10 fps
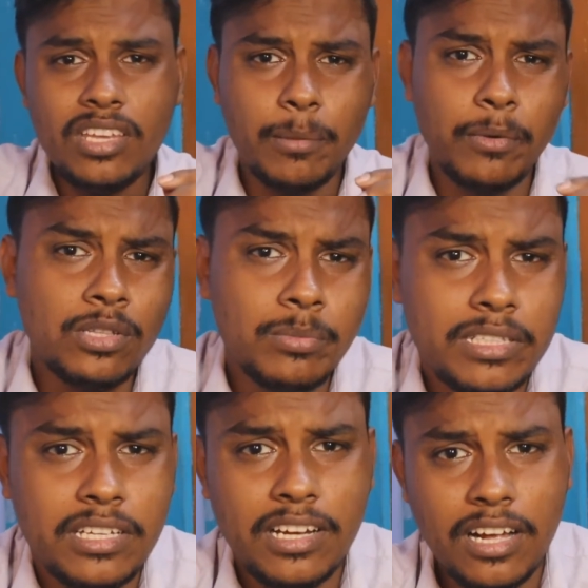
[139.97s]
இப்போ வந்து
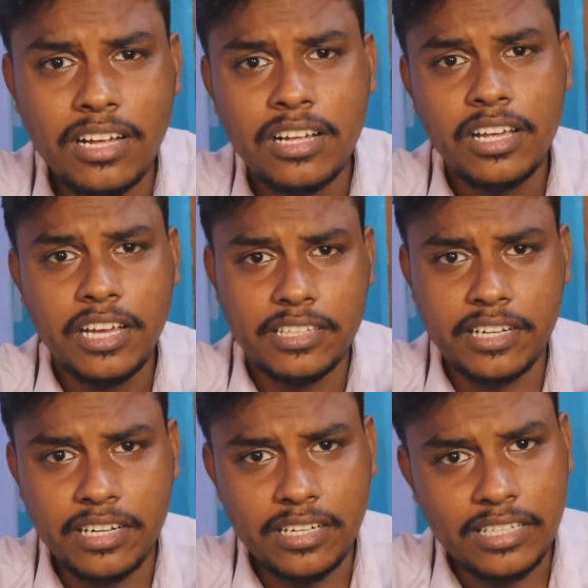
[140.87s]
பார்த்தீங்கன்னா இந்த
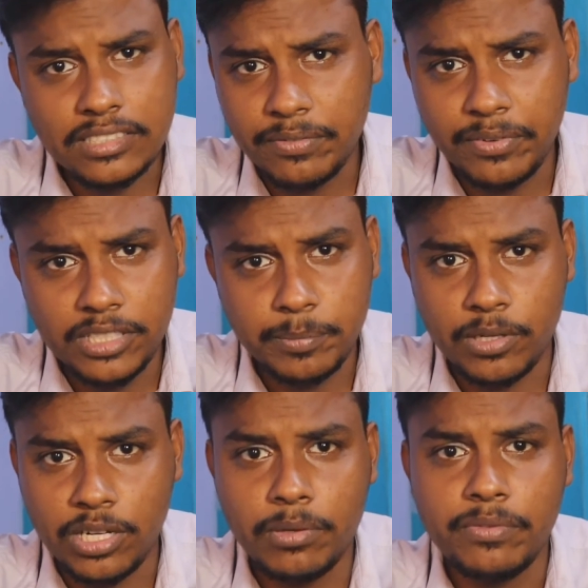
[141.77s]
ரெண்டு டாஸ்க்கை ஃபினிஷ்
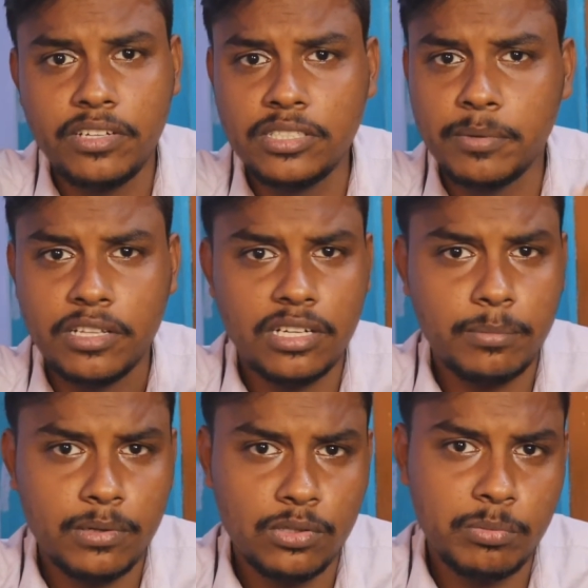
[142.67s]
பண்ணிட்டோமா ஃபினிஷ்
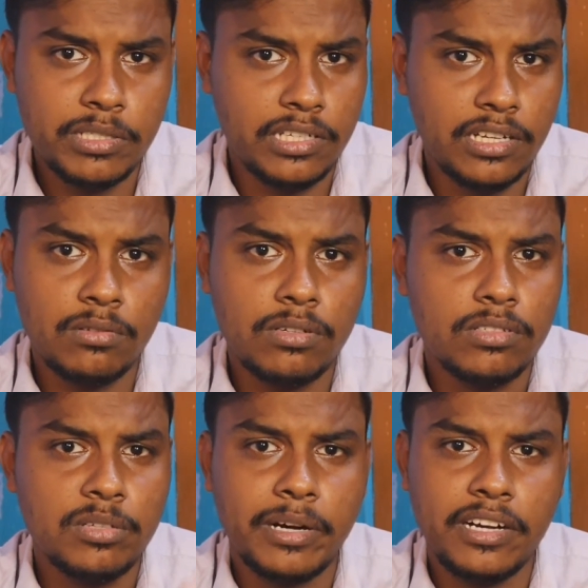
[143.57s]
பண்ணதுக்கப்புறம் வந்து பார்த்தீங்கன்னா உங்களுக்கு
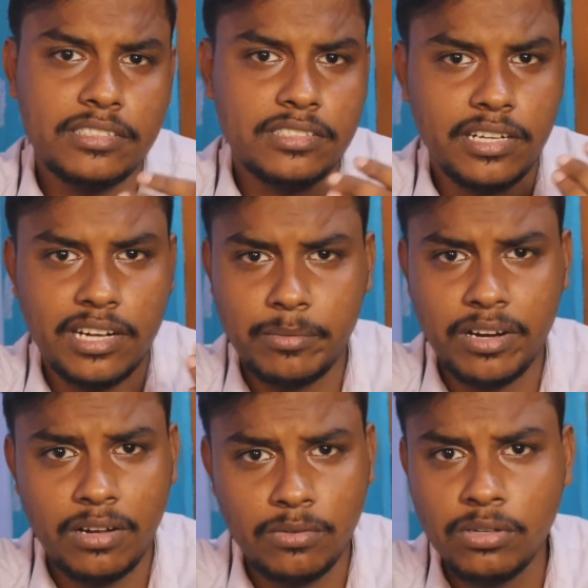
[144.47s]
வந்து மாண்டிசஸ் எனேபிள்
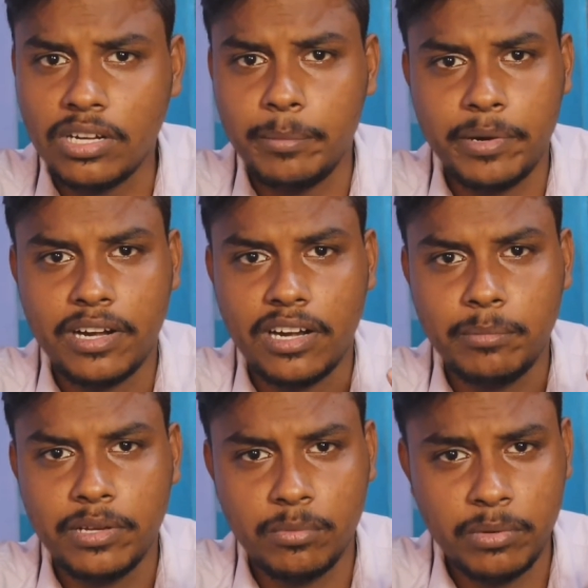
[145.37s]
ஆகும் காப்பிரைட்
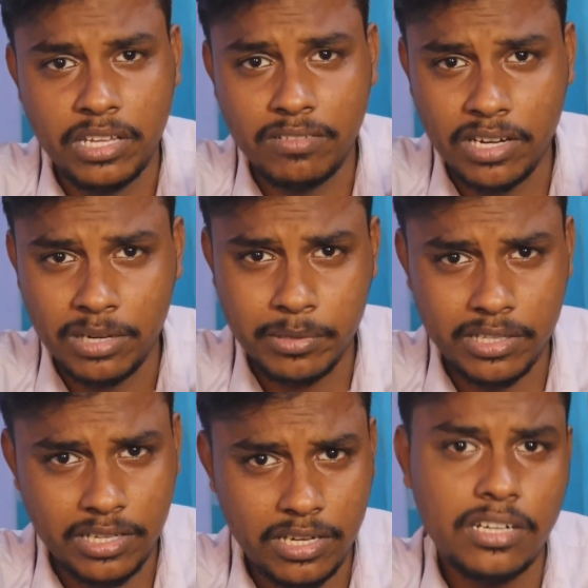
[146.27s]
கிளைம் எதுவுமே நீங்கள் வாங்காமல்
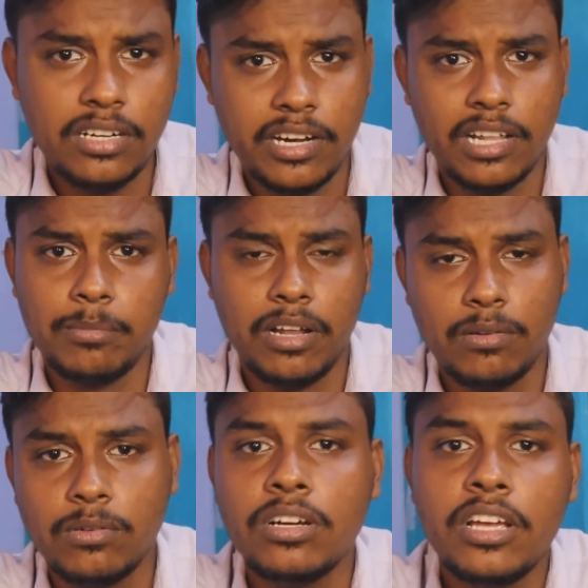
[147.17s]
இருந்தீங்கன்னா எனேபிள்
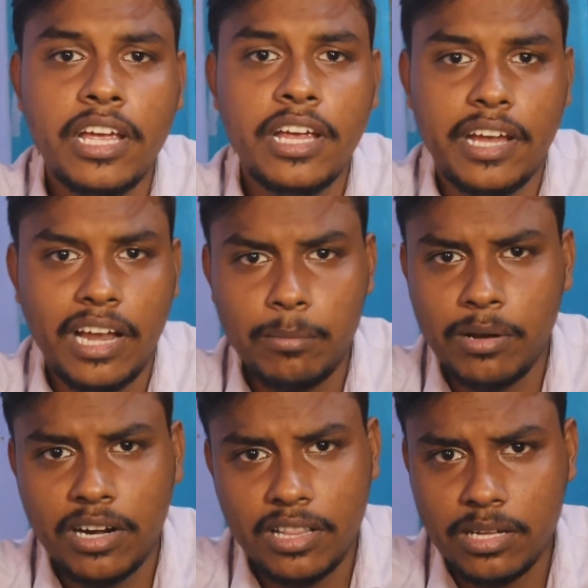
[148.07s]
ஆகும்
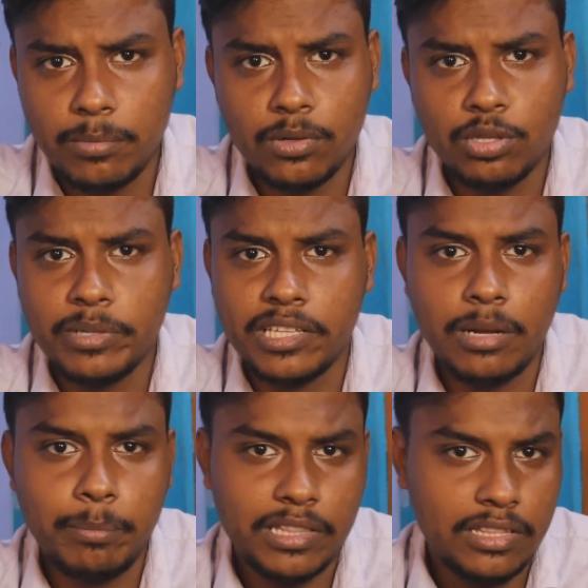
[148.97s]
எனேபிள் ஆனதுக்கப்புறம் வந்து
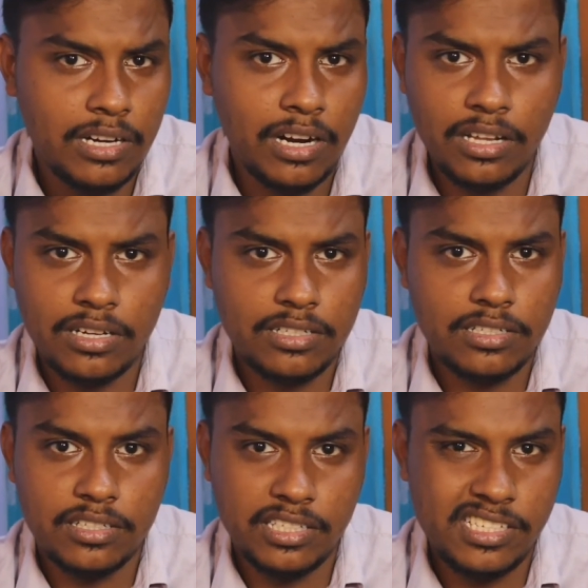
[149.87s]
பார்த்தீங்கன்னா பத்து டாலர்
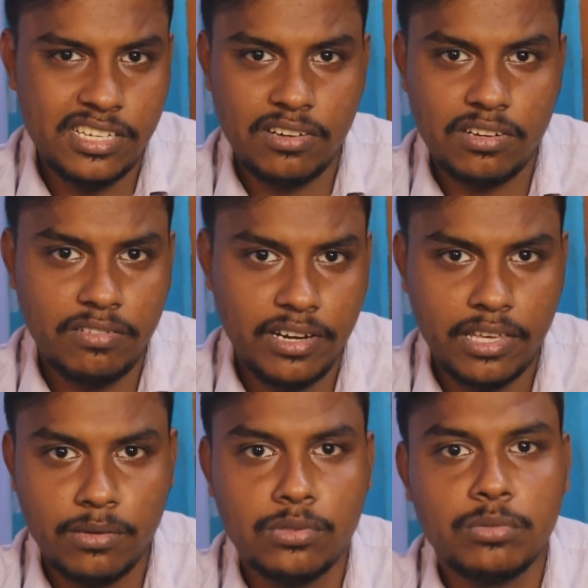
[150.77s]
ரீச் ஆகிற
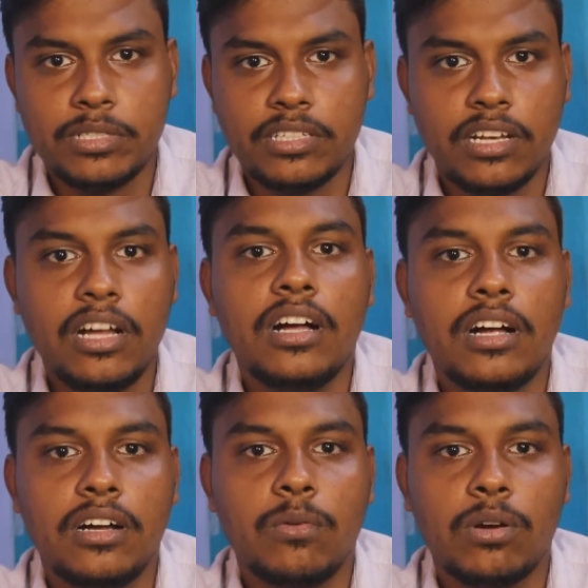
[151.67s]
வரைக்கும் வந்து பார்த்தீங்கன்னா
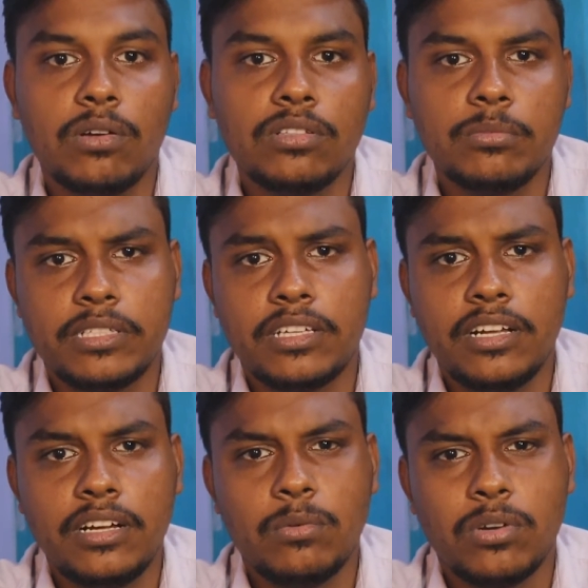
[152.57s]
உங்களுக்கு வந்து
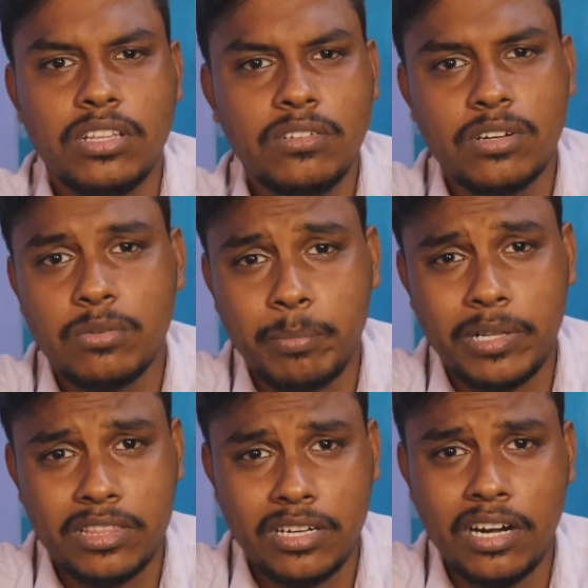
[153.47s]
பார்த்தீங்கன்னா ஒரு இது வரும்
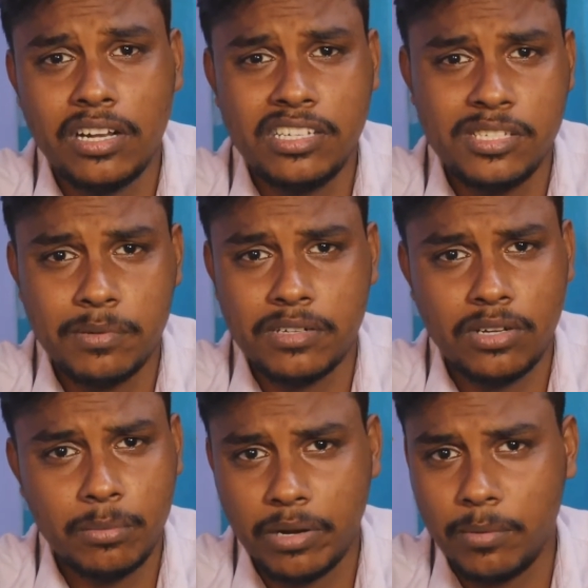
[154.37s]
பத்து டாலர் ரீச் பண்ணுற
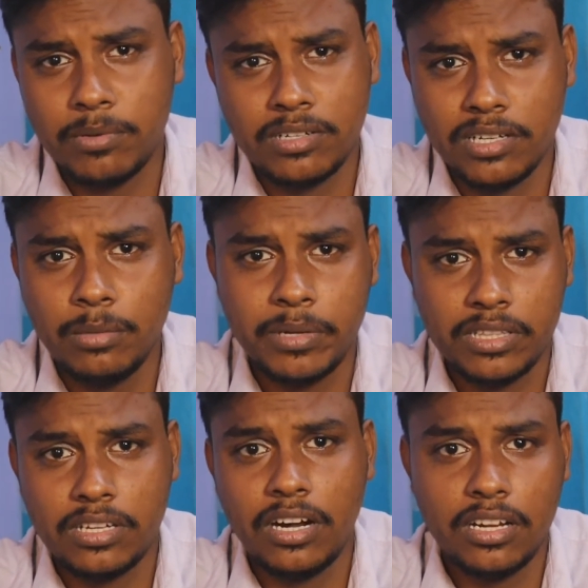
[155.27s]
வரைக்கும் ப்ராப்ளம் இருக்காது
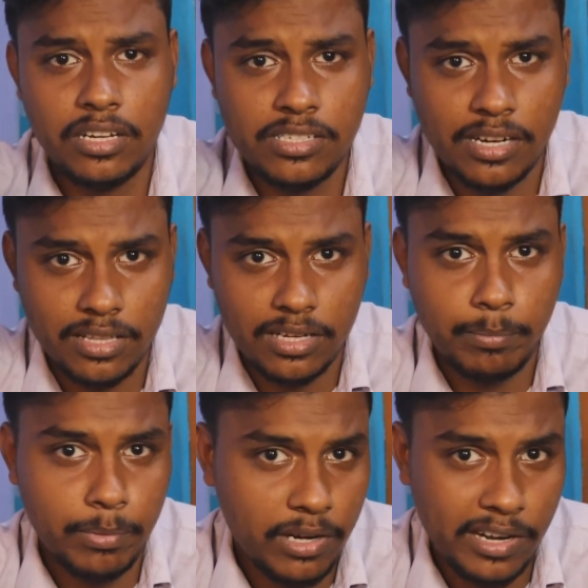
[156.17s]
பத்து டாலர் ரீச்
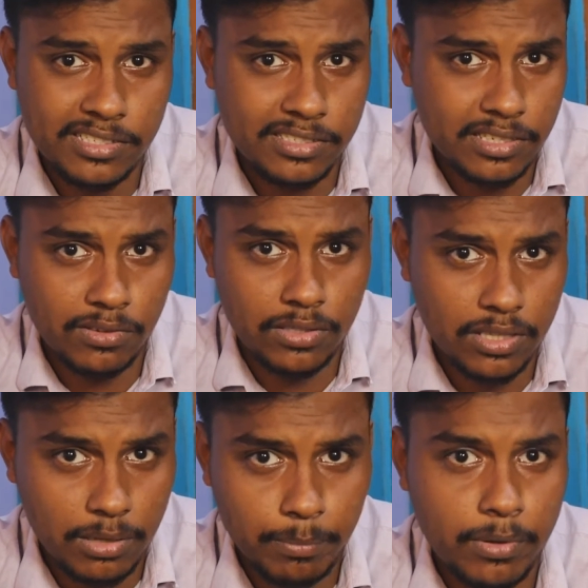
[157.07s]
ஆனதுக்கப்புறம் ஆட்சன்ஸில்
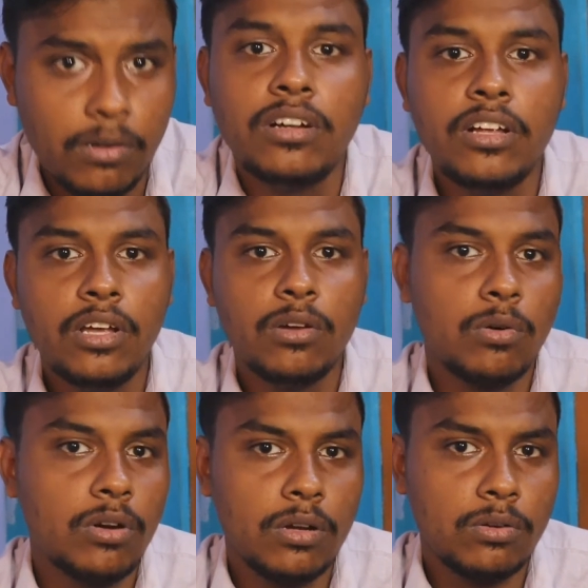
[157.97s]
வந்ததுக்கப்புறம்
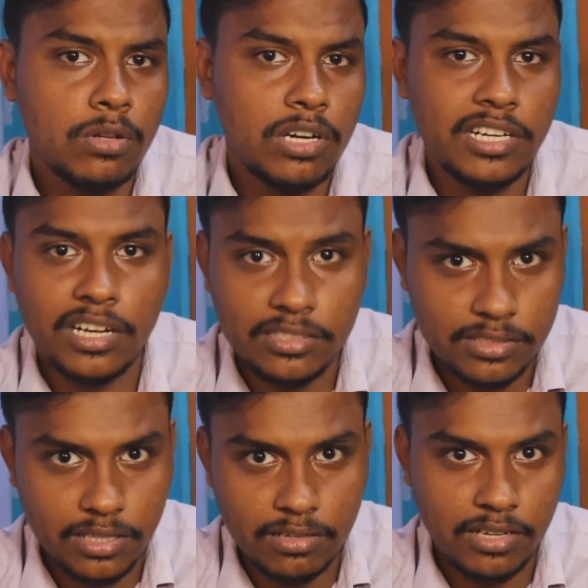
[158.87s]
உங்களுக்கு இன்னும் ரெண்டு
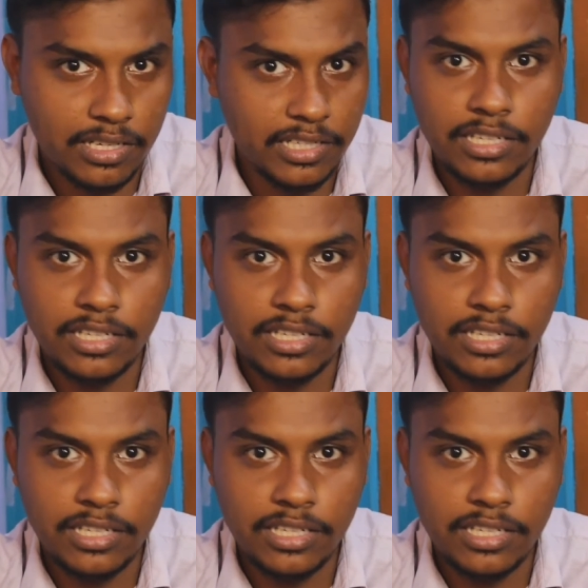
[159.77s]
டாஸ்க்கு தருவாங்க